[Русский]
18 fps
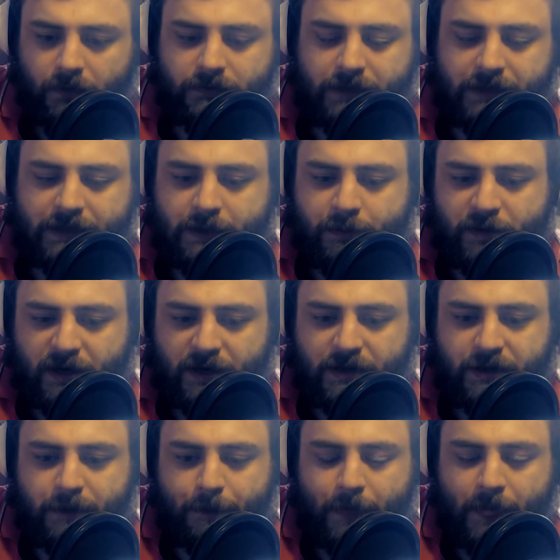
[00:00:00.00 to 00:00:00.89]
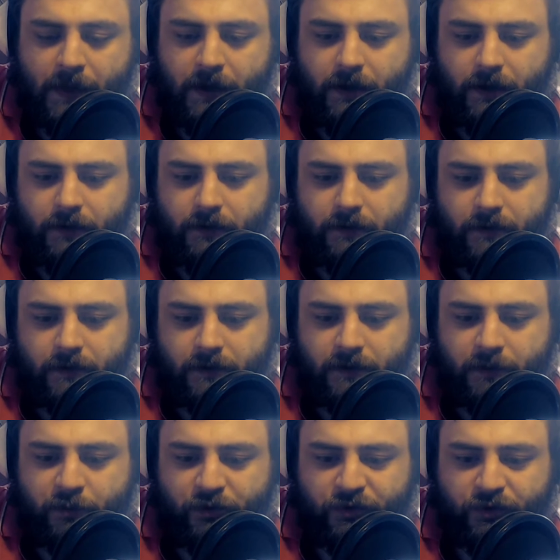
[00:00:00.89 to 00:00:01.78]
Такие пироги.
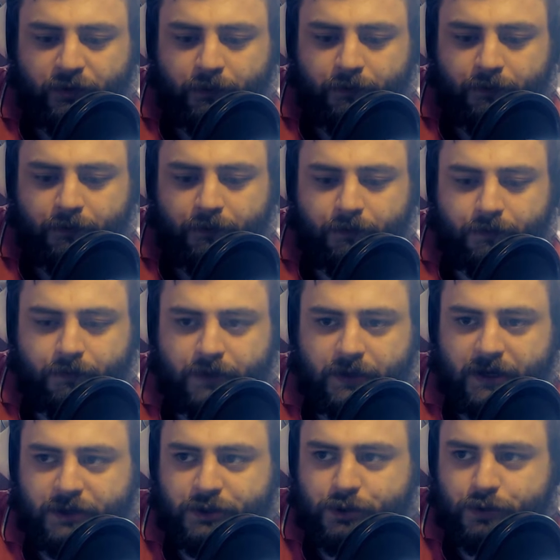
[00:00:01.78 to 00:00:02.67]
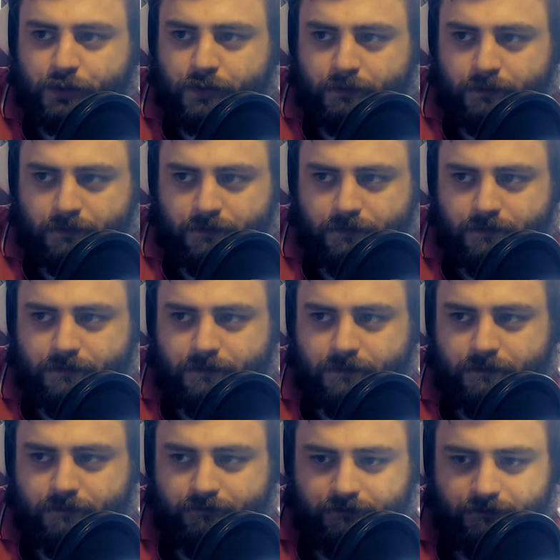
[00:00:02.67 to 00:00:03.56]
Допустим, я хочу вам
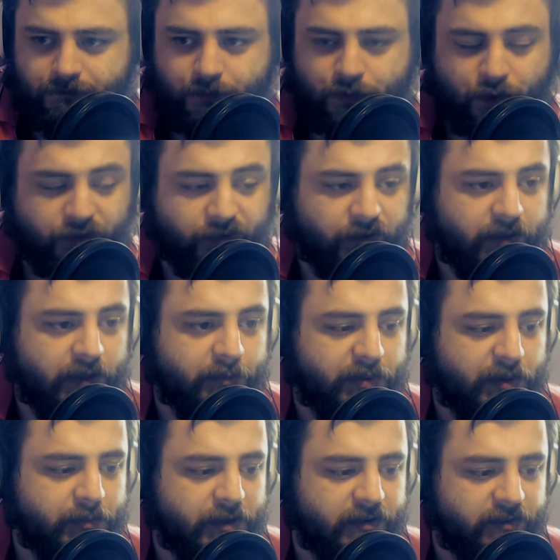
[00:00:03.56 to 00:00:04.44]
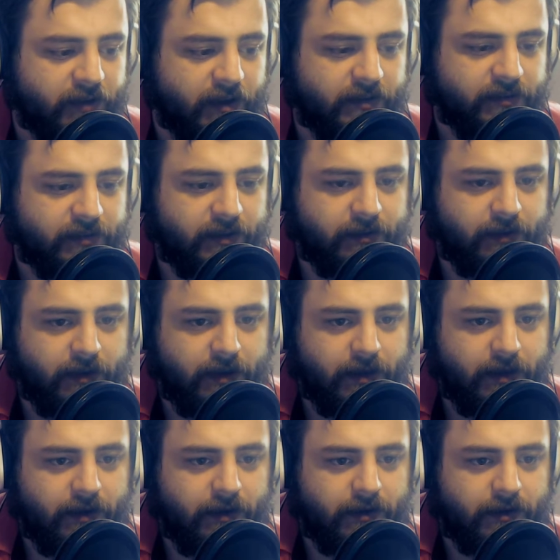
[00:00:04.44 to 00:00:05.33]
просто для примера сказать,
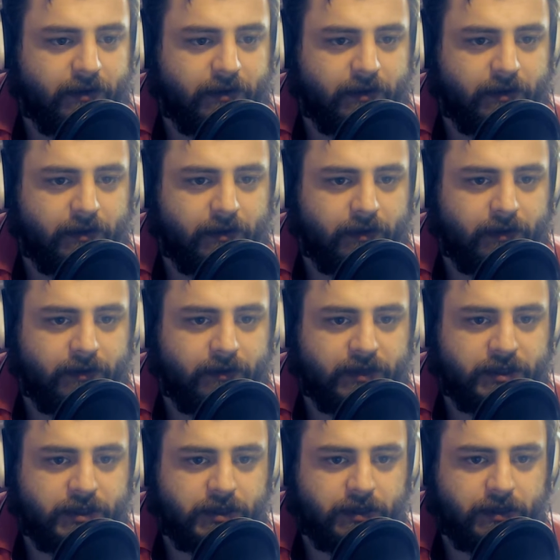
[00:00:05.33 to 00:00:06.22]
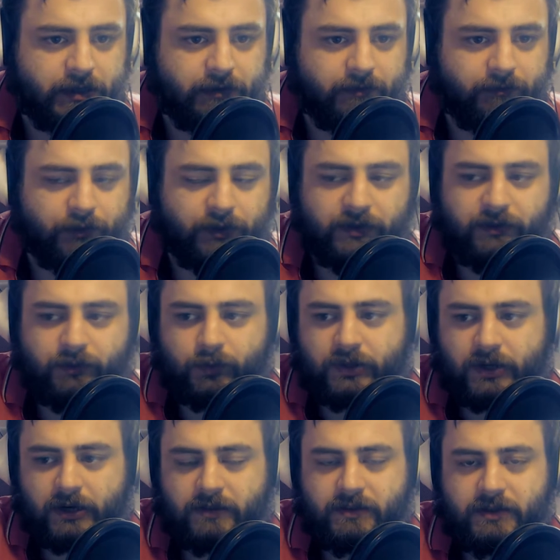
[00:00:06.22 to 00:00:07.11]
а, наши вот эти
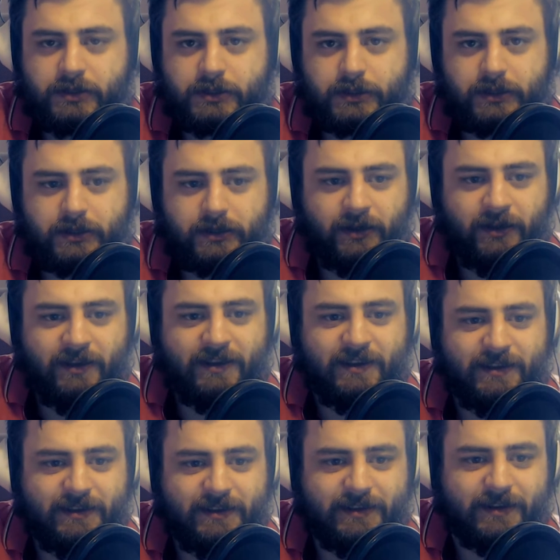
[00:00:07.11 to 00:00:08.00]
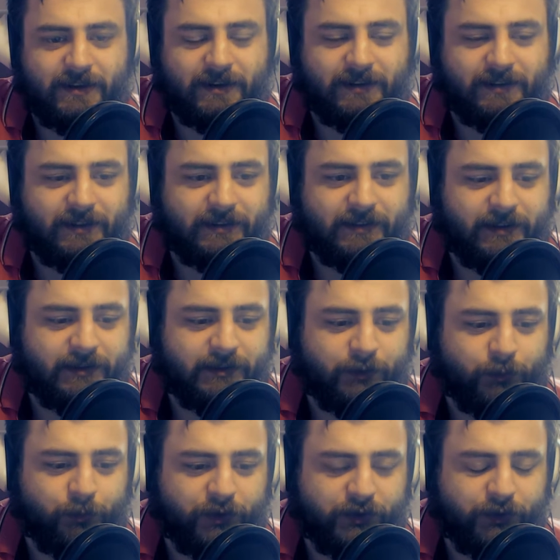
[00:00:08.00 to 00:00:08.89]
вот эротические игры и так далее и
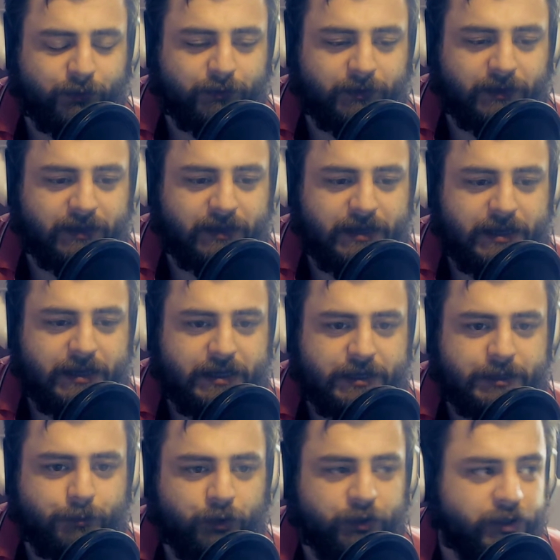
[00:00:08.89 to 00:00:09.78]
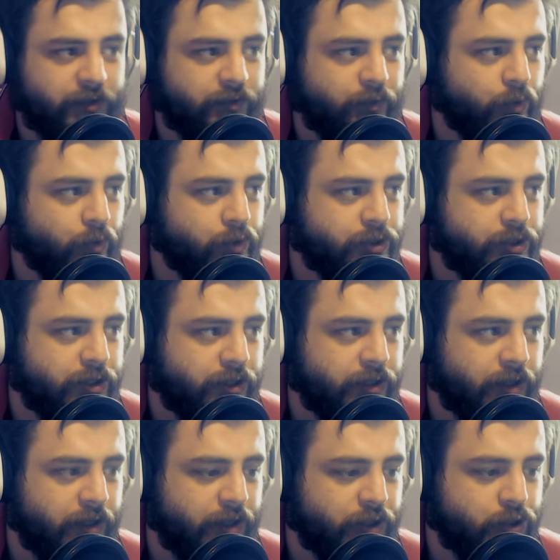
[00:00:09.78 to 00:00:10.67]
тому подобное смотрят очень
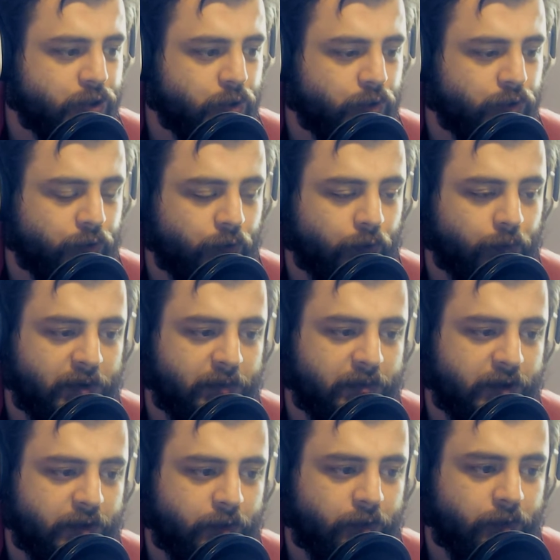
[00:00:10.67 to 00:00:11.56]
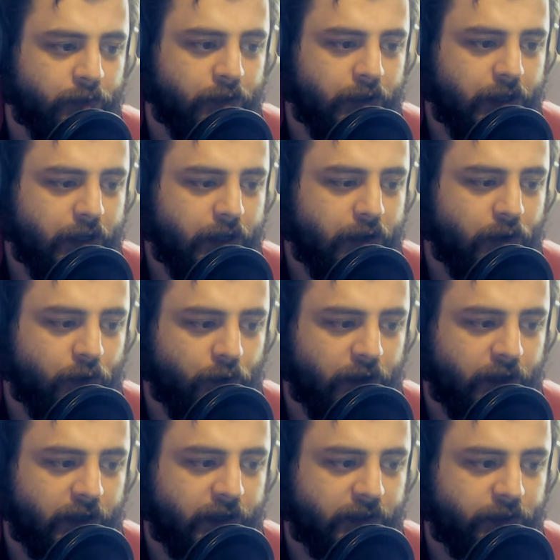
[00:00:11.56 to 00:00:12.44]
хорошо, но, к примеру,
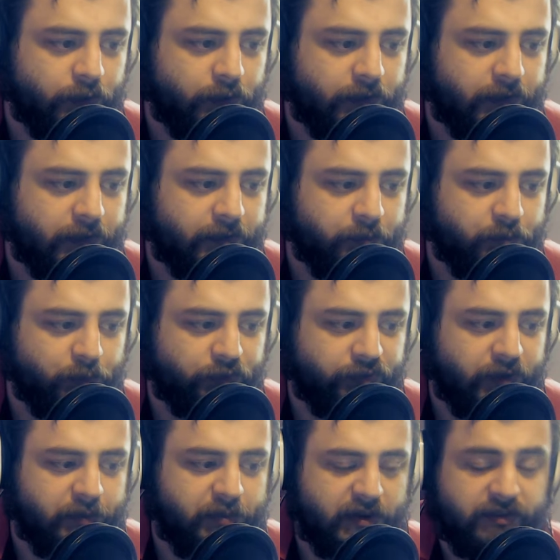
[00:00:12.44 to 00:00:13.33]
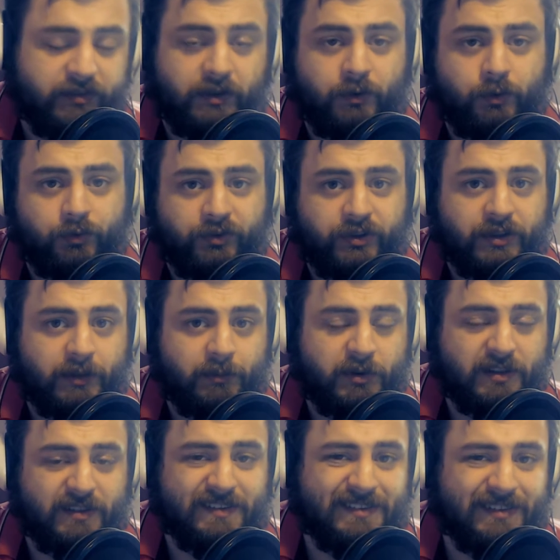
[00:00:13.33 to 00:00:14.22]
ролик, который после перезагрузки
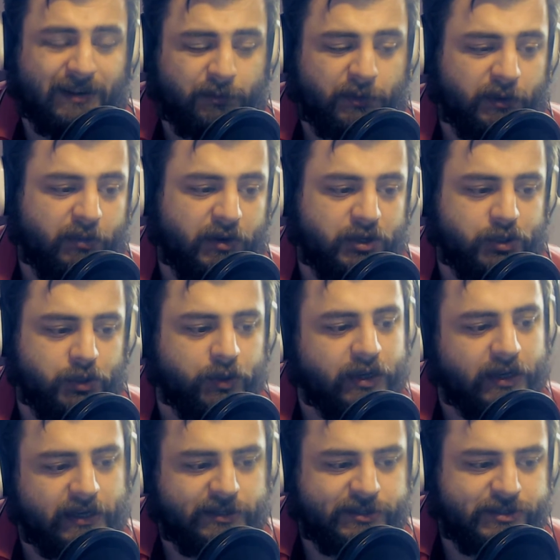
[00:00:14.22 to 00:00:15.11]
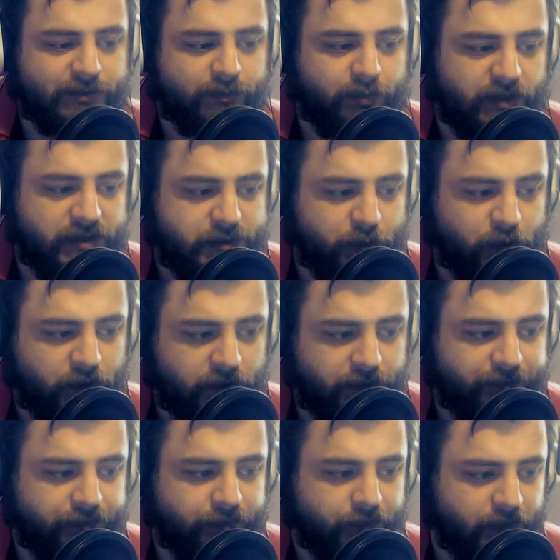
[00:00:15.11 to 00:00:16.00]
набрал самое большое количество
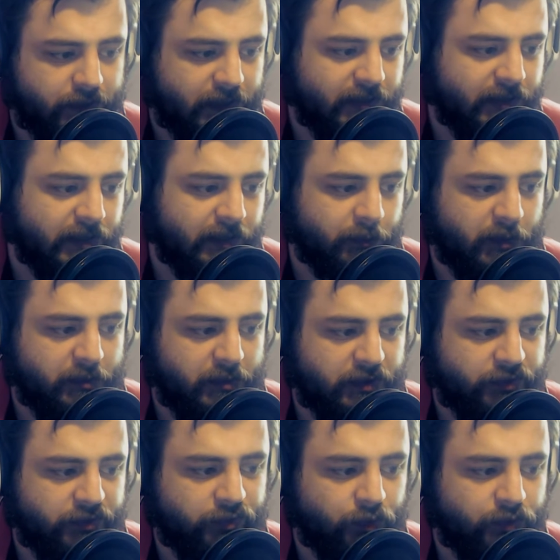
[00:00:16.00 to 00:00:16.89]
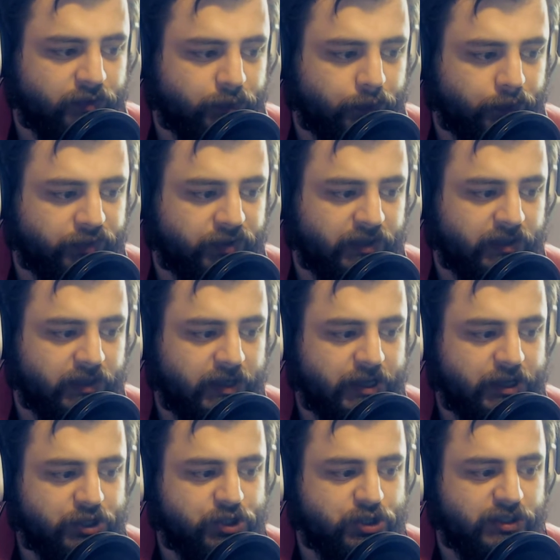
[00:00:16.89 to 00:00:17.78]
просмотров, на данный момент
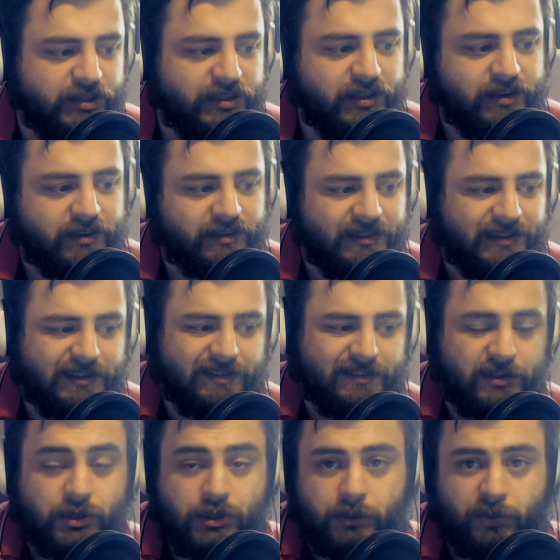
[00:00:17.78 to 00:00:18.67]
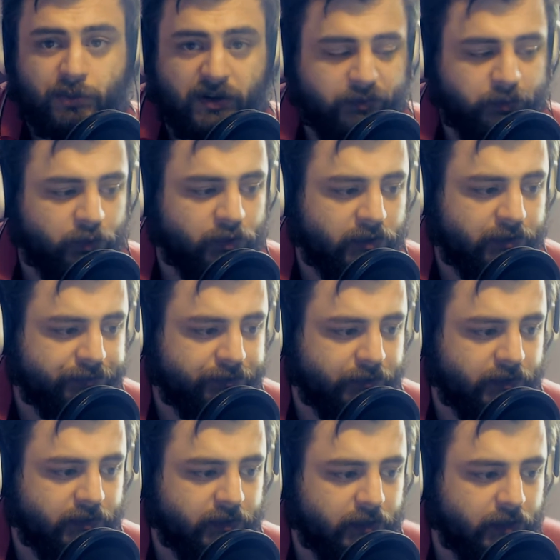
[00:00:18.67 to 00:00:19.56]
194 тысячи
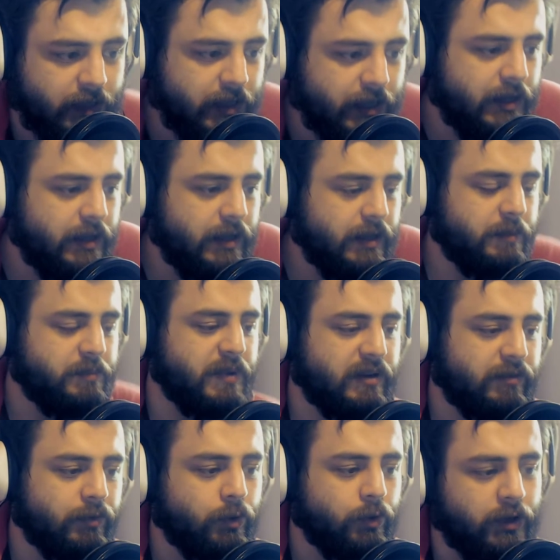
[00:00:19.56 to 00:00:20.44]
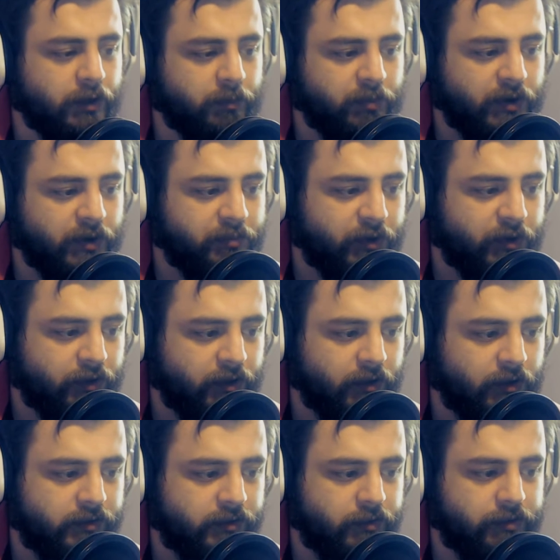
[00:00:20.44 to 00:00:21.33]
просмотров, это первый ролик по
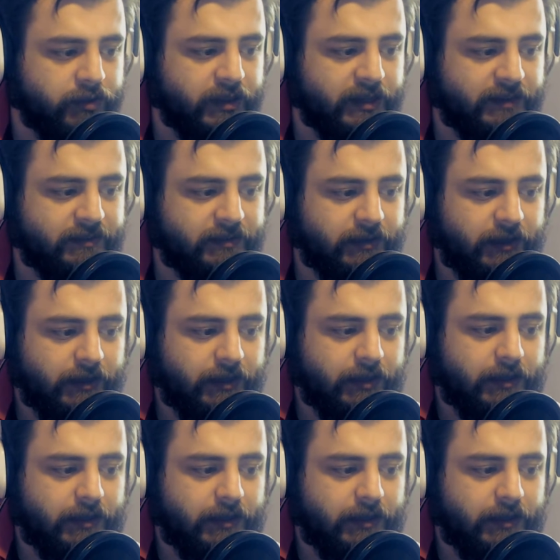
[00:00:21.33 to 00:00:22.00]
Perky Little Things,